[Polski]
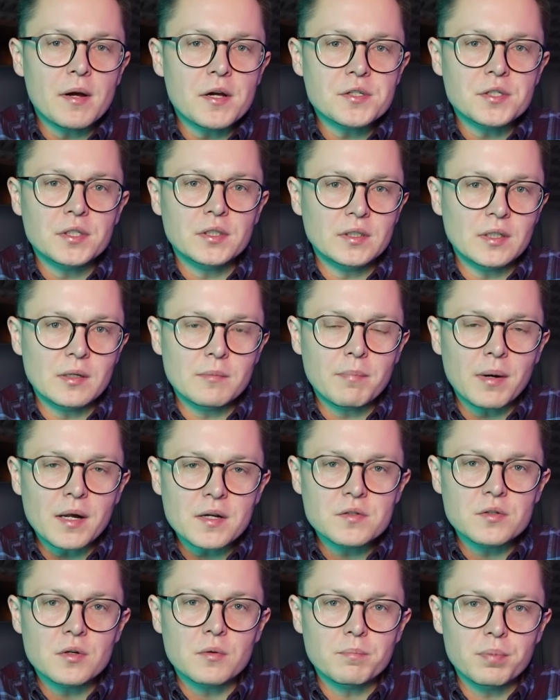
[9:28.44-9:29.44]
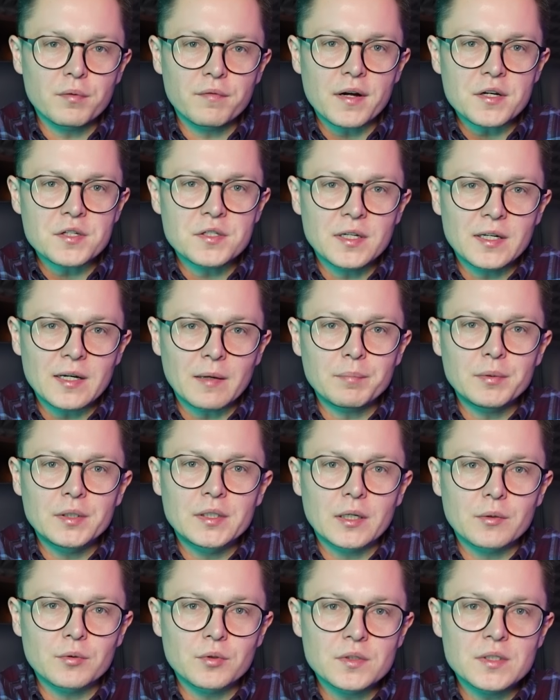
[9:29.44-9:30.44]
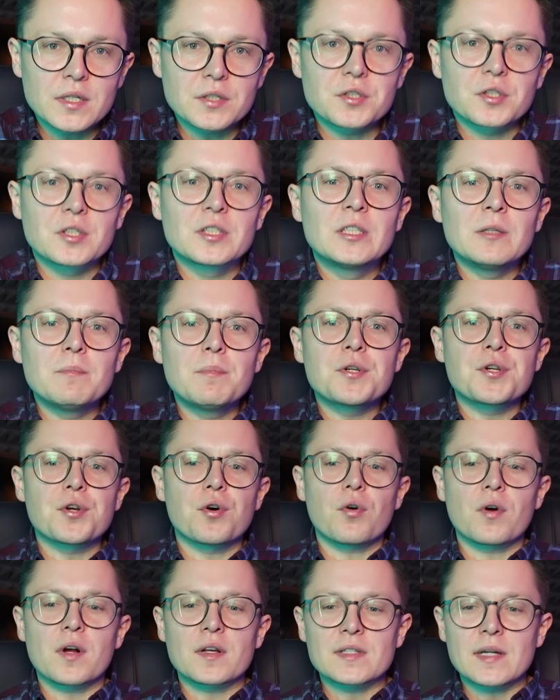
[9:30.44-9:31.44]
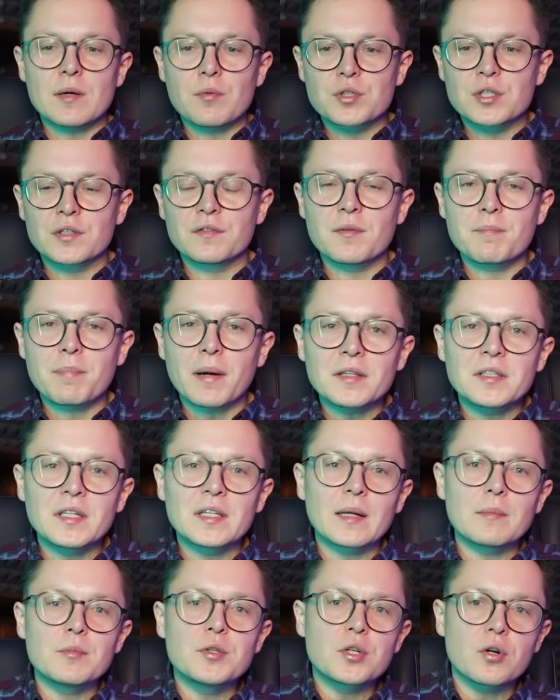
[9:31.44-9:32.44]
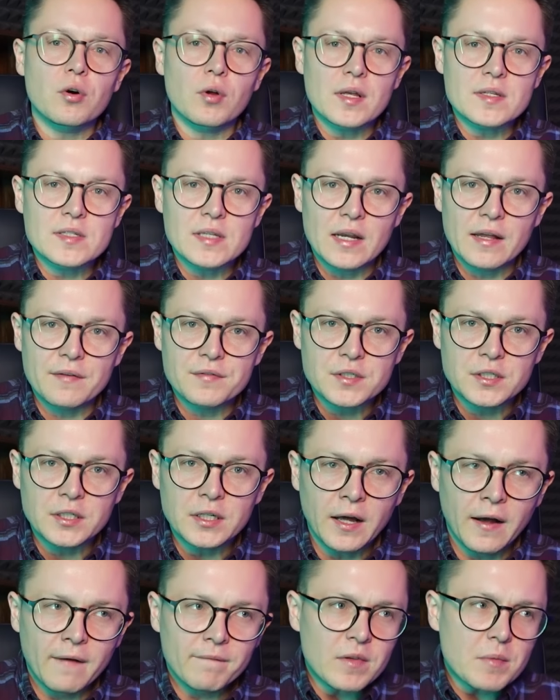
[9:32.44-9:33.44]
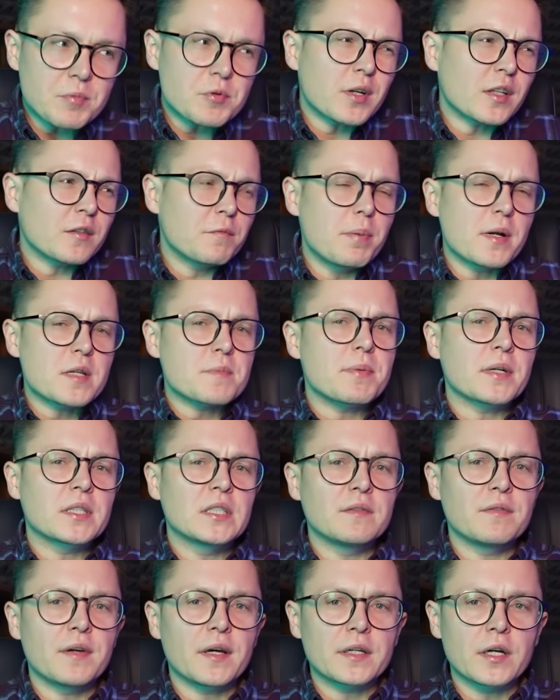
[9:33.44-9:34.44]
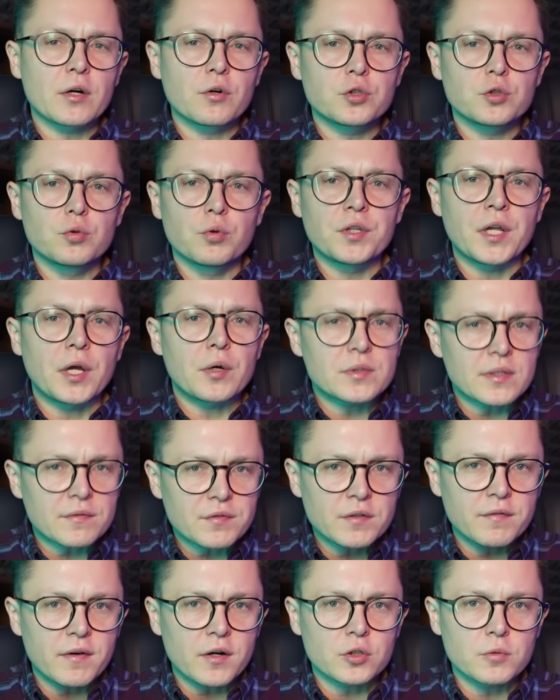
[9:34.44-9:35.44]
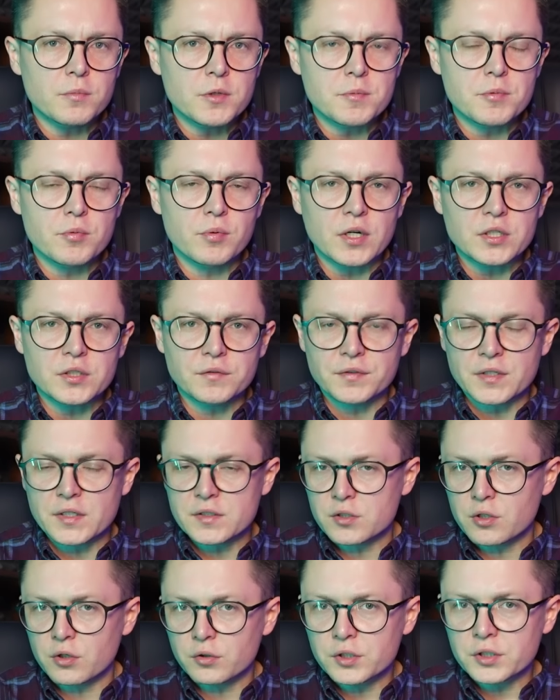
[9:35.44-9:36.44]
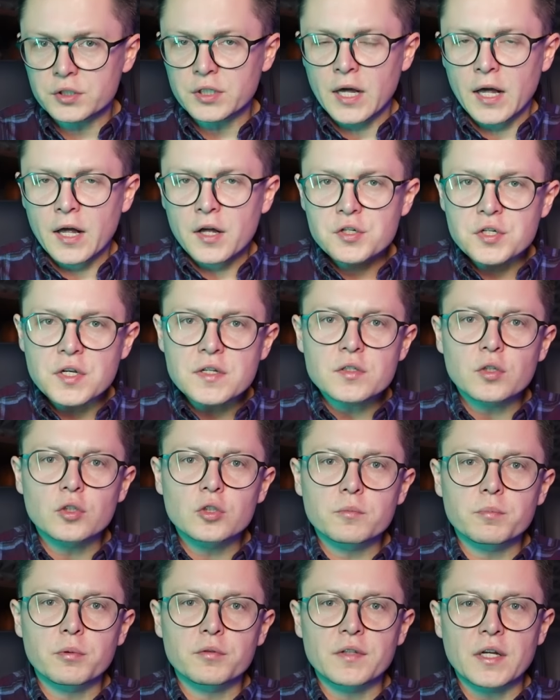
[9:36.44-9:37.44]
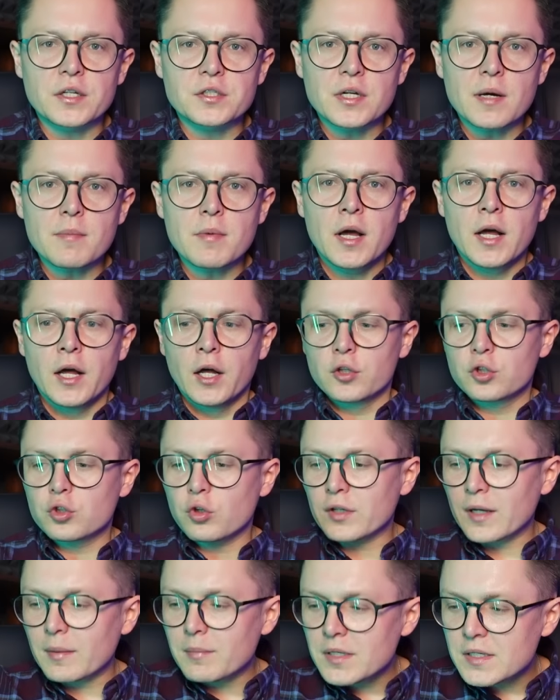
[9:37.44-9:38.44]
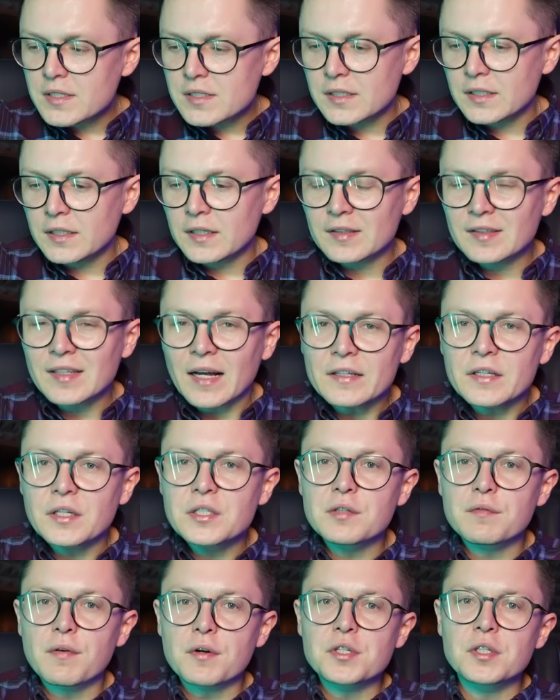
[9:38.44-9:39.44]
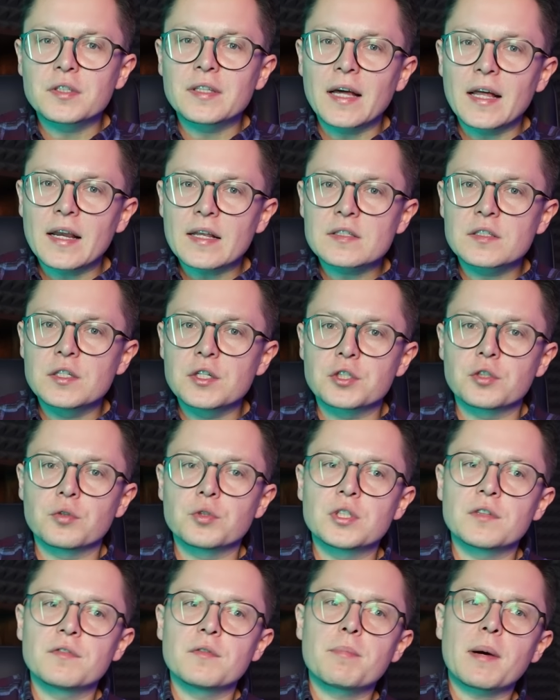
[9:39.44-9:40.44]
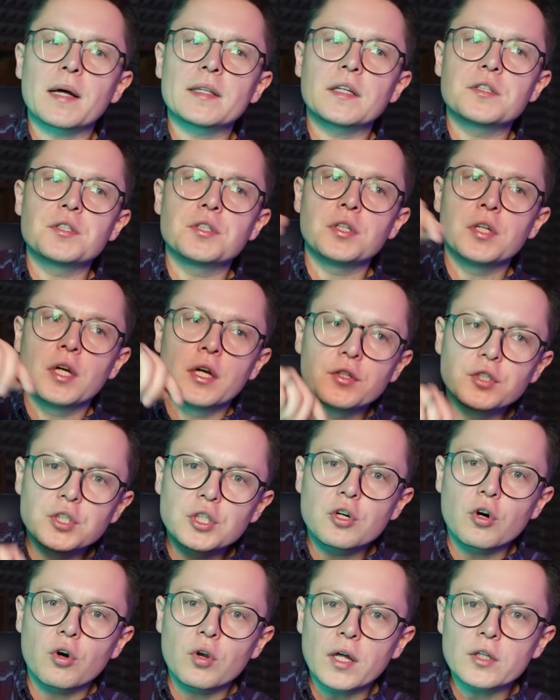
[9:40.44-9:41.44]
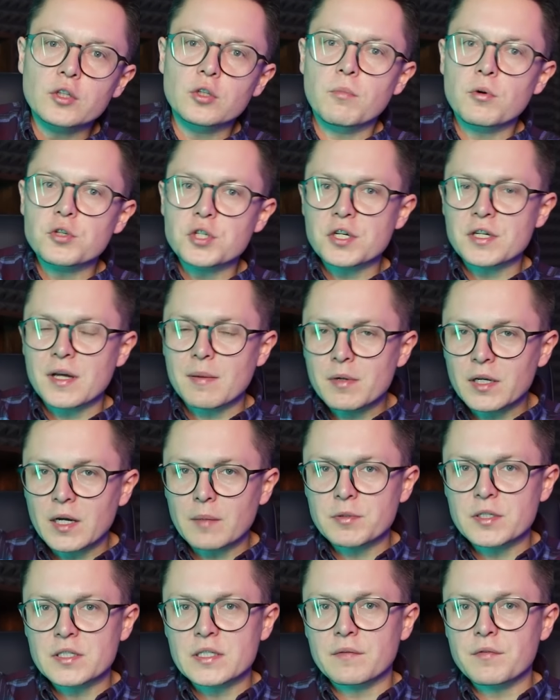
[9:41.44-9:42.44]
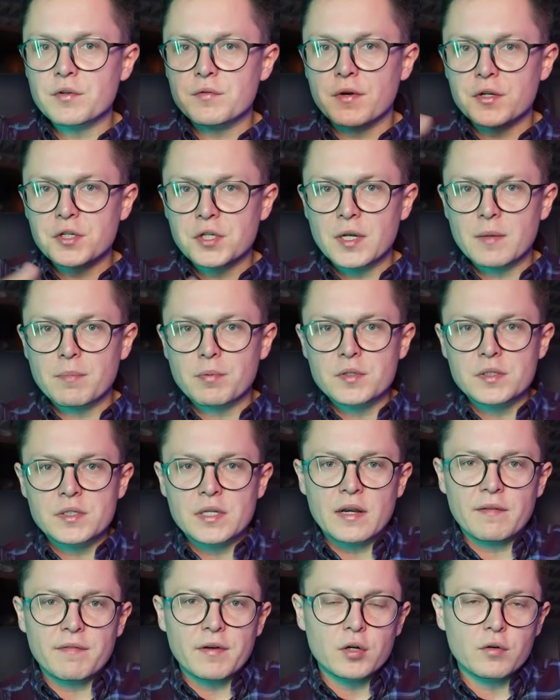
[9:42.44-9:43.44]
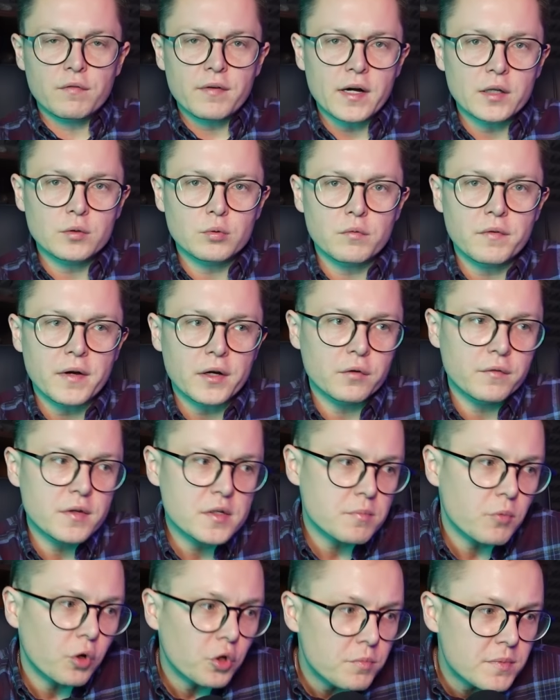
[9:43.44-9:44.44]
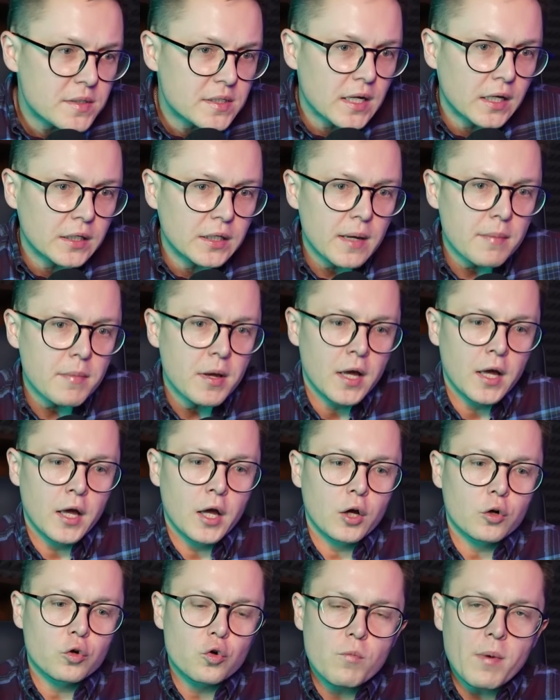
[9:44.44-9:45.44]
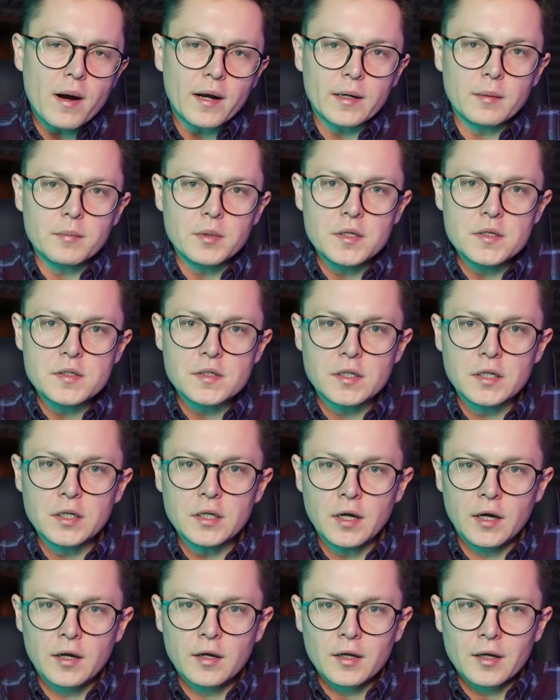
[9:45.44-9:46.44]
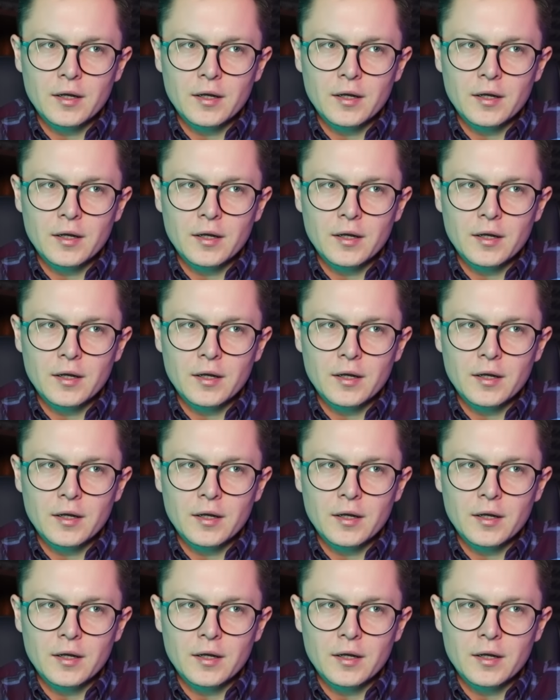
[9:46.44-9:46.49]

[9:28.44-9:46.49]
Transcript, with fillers: ma jeszcze jeden bardzo poważny kapitał, to znaczy gdyby się okazało, że wypadnie nam Nikola Zalewski, na przykład w perspektywie jakiegoś turnieju, zawsze warto mieć piłkarzy wszechstronnych, często to powtarzam, to Kamiński daje Ci właśnie tę elastyczność, że wypada Ci Nikola, to możesz Kamyka przestawić właśnie na pozycję lewego wahadłowego. Więc moim zdaniem Kuba Kamiński,